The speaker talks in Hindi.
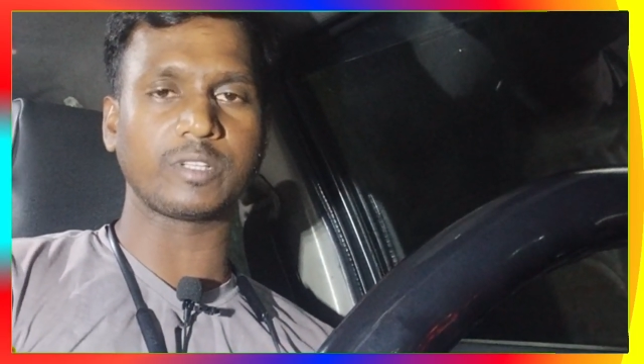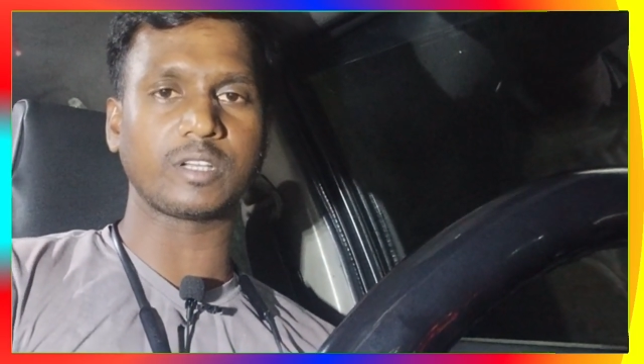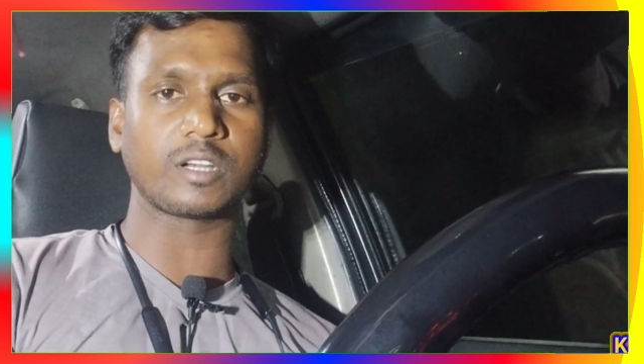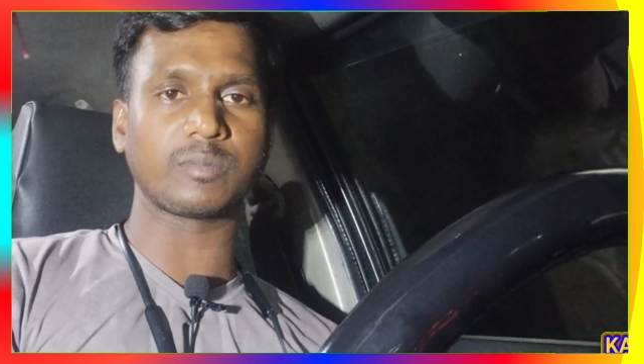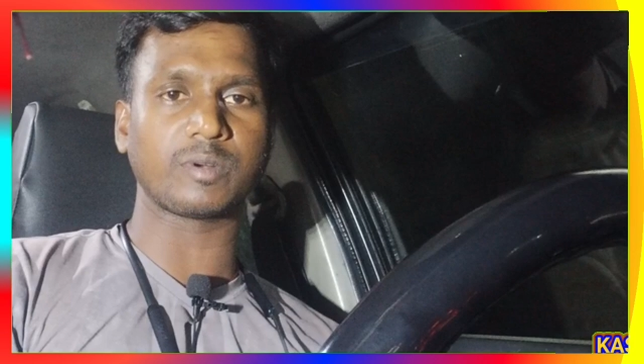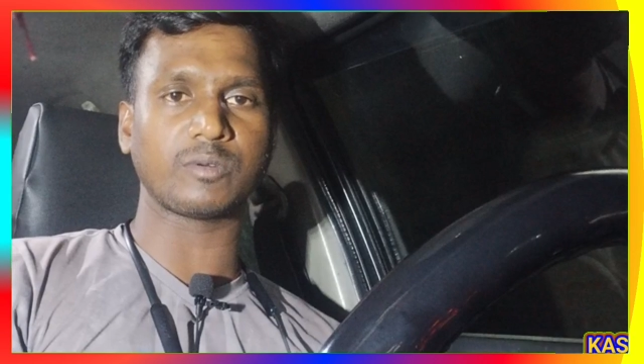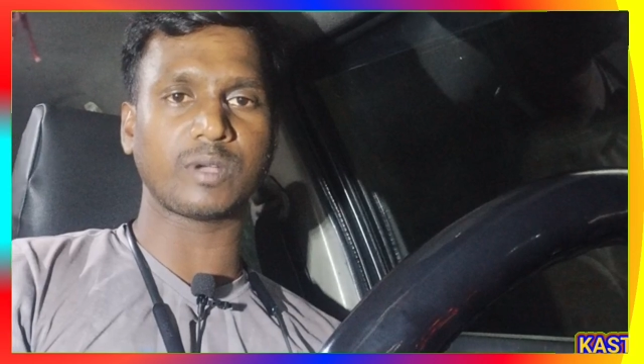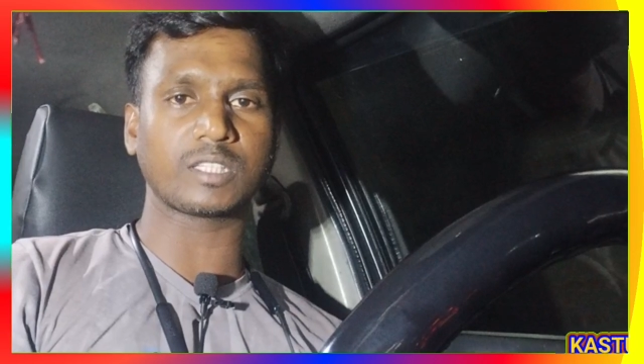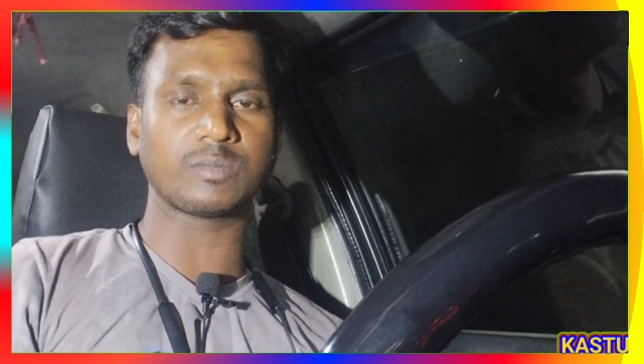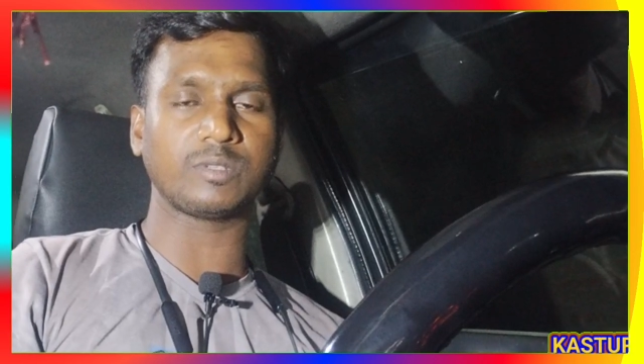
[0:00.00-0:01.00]
करना पड़ा
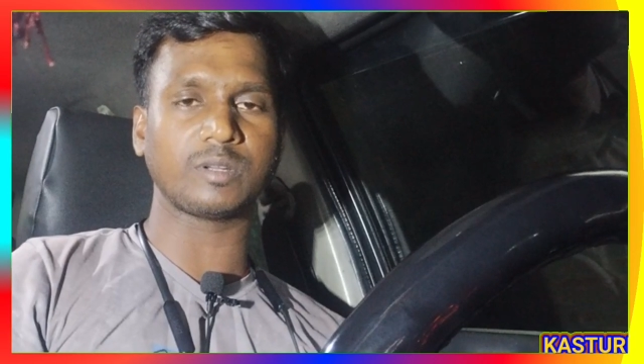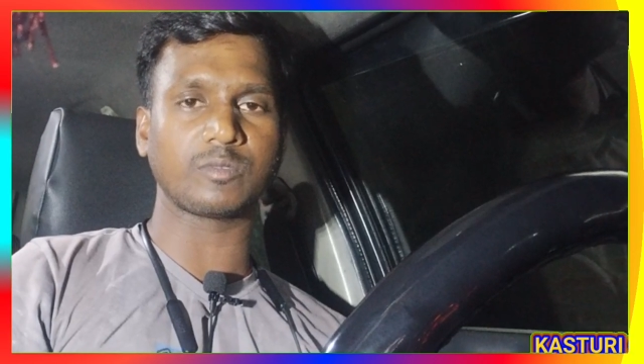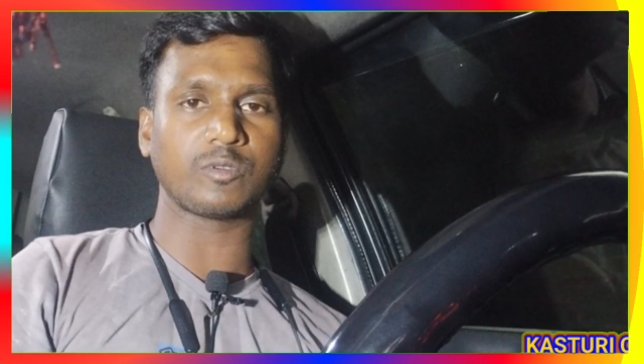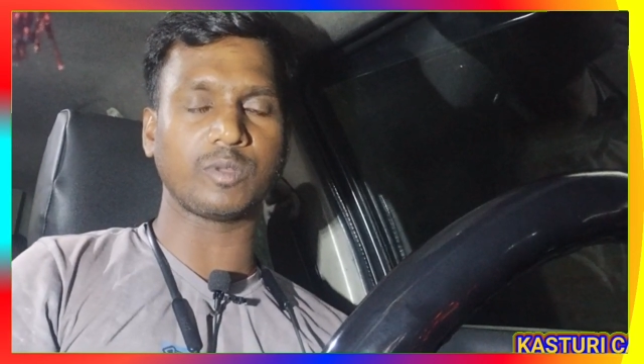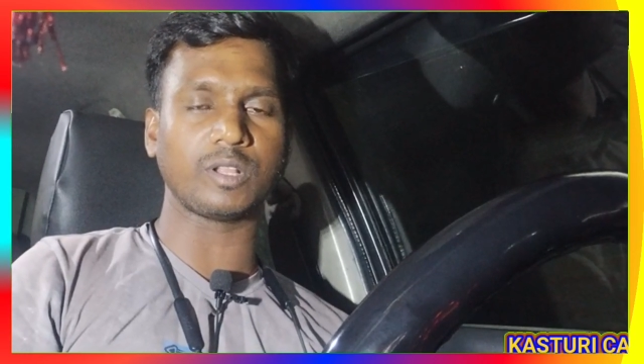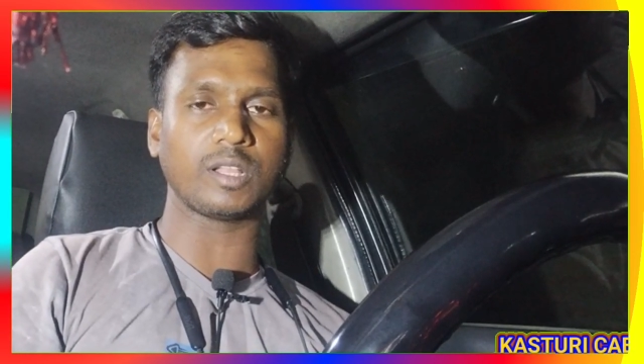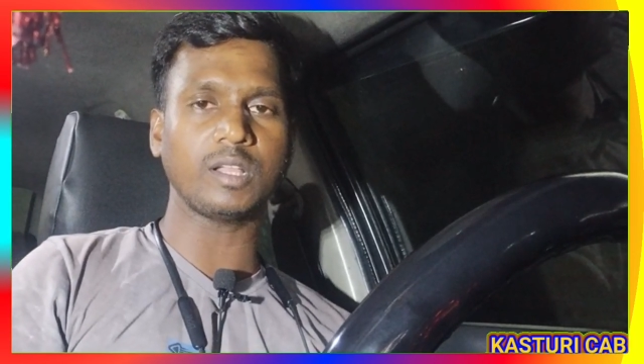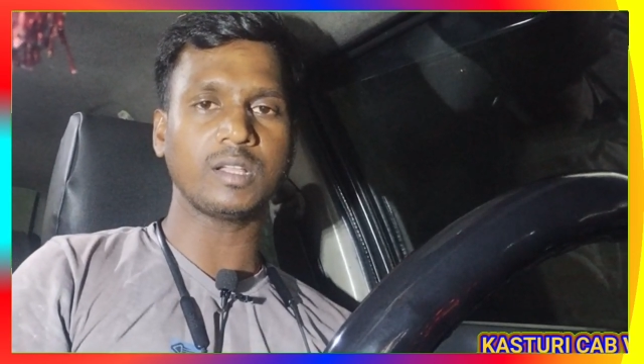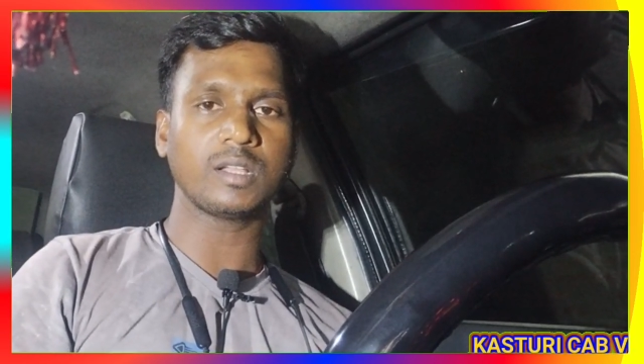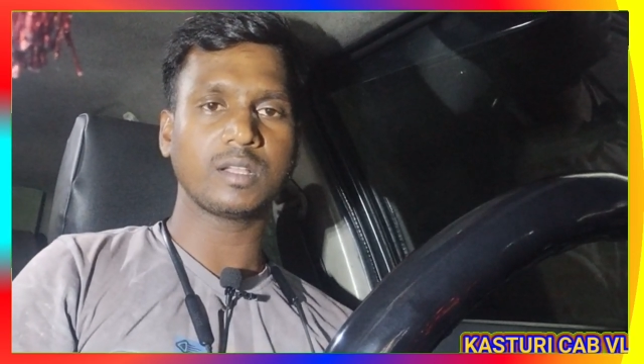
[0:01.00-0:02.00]
वहाँ से फिर हमको मिल गया
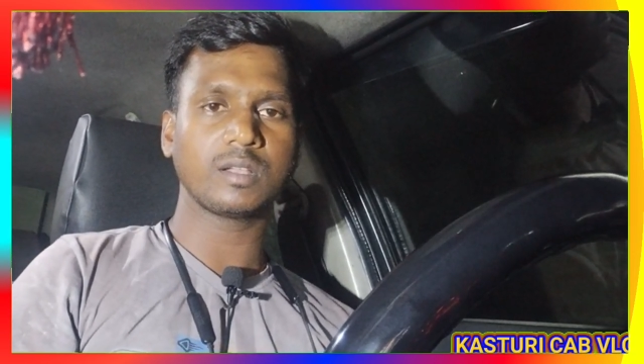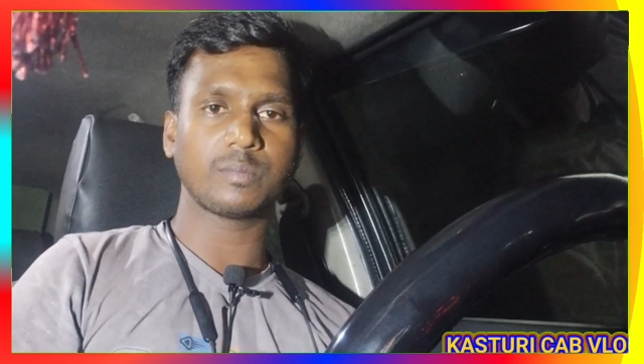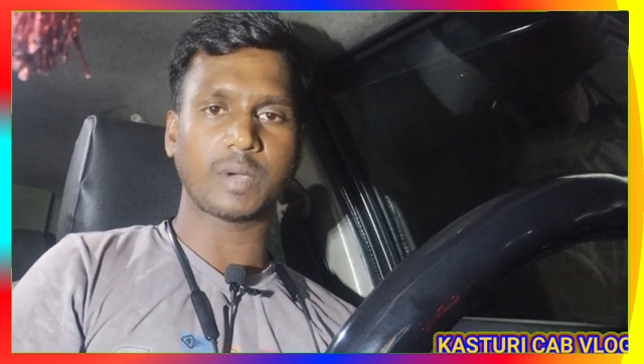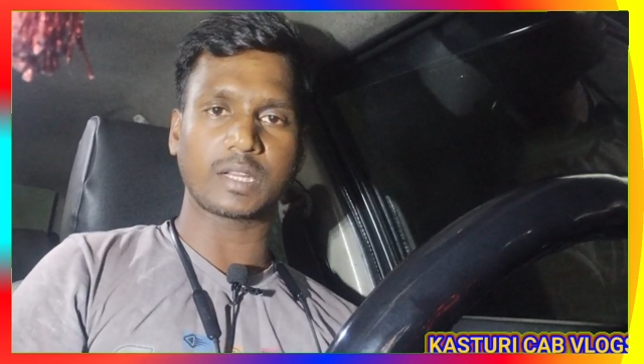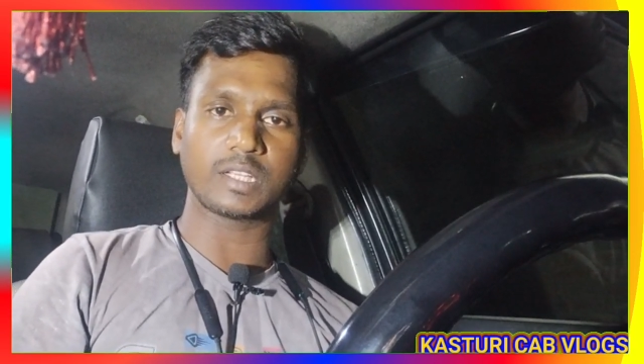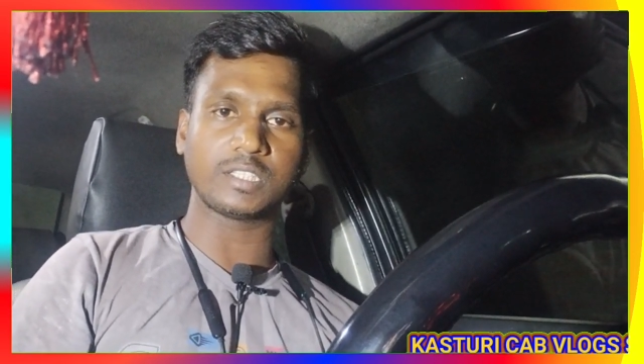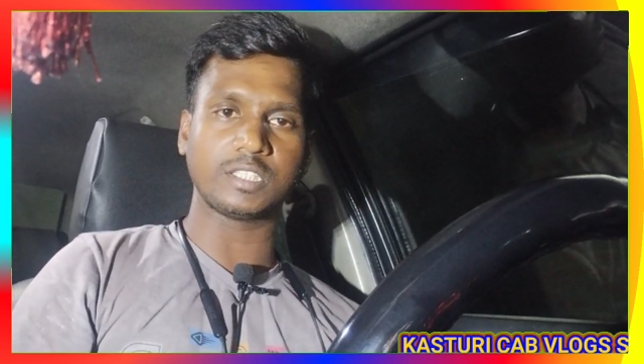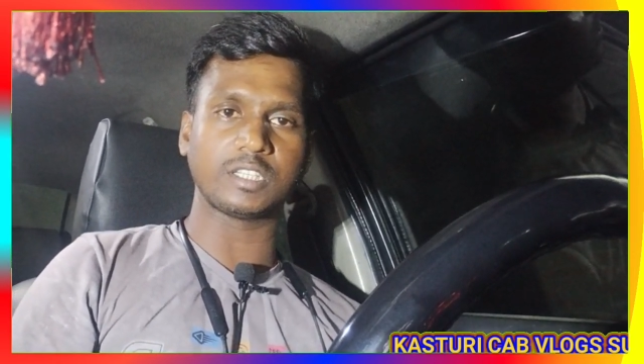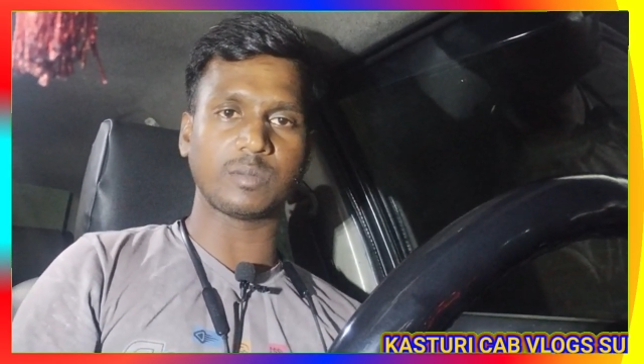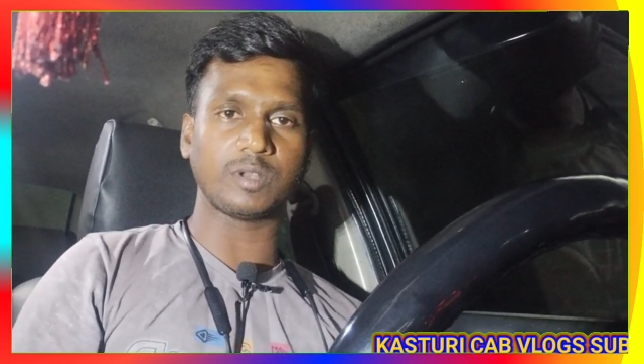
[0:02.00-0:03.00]
पार्क
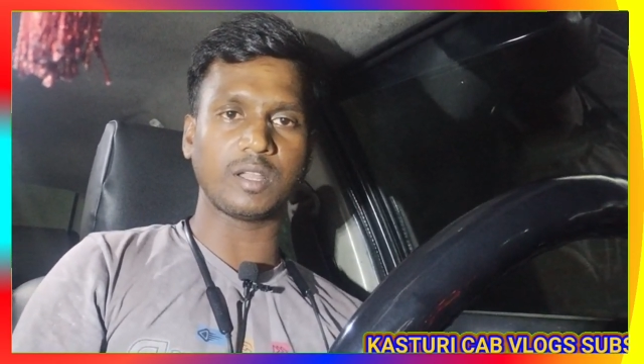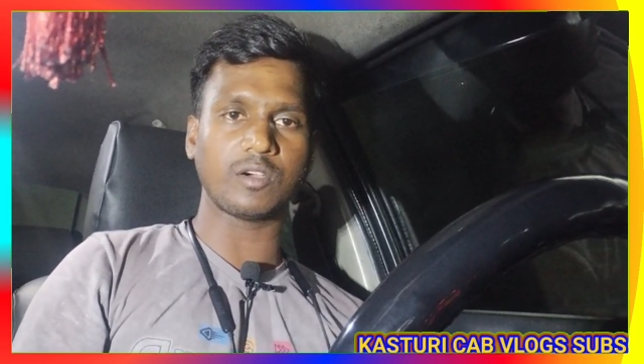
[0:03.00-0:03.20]
स्ट्रीट का मिला